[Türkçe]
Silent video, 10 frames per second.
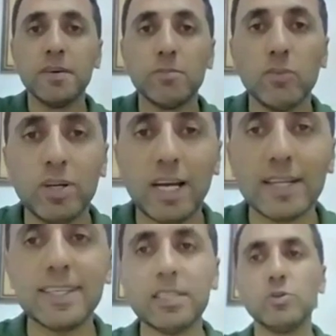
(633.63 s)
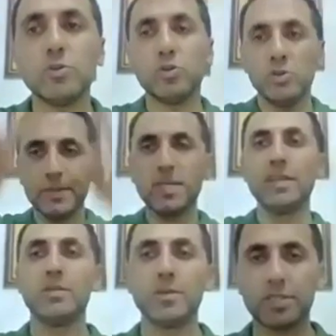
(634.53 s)
bunlar devlet bütünlüğü
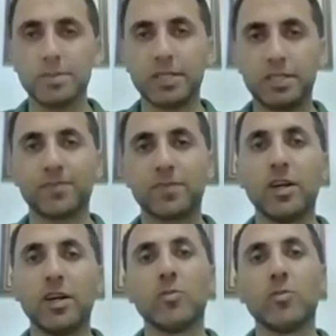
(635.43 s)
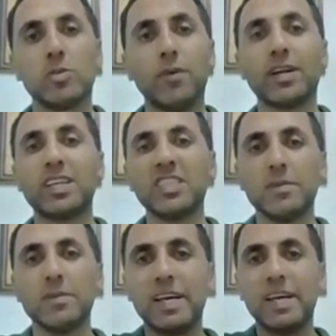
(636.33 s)
birliğini bozabilir. Bu da arkadaşlar
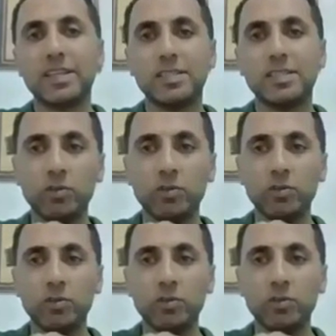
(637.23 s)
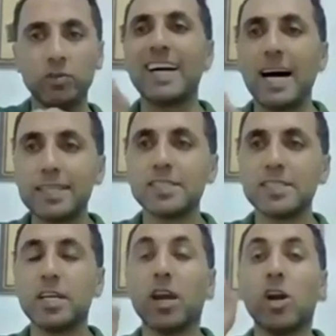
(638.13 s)
merkez bunları
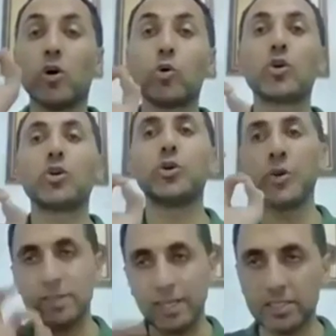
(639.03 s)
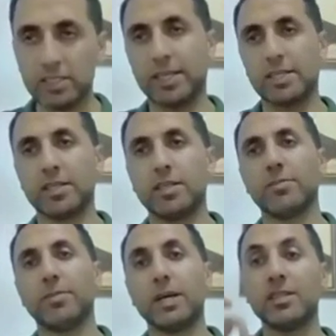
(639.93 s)
sadece hukuki yönden inceler.
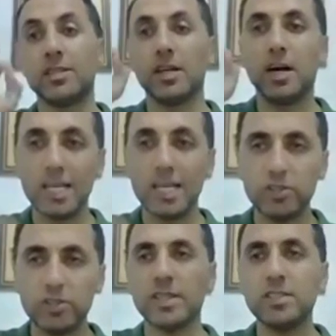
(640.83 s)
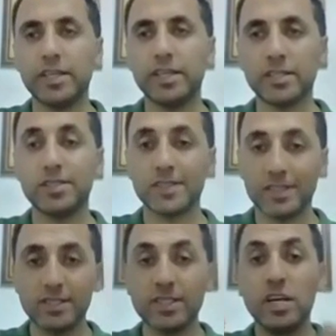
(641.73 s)
Bakın hangi yönden inceler
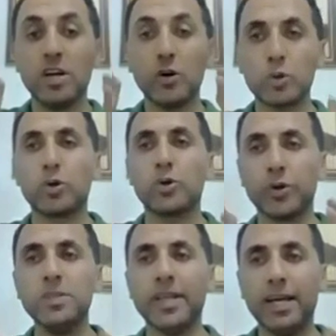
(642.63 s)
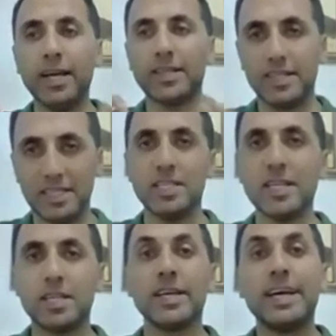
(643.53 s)
diyeceksiniz? Hukuki yönden
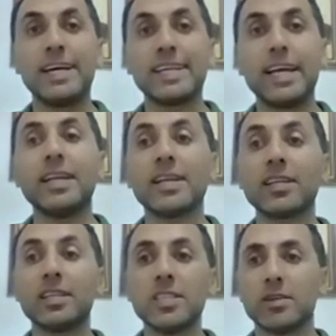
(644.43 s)
inceler. Yani arkadaşlar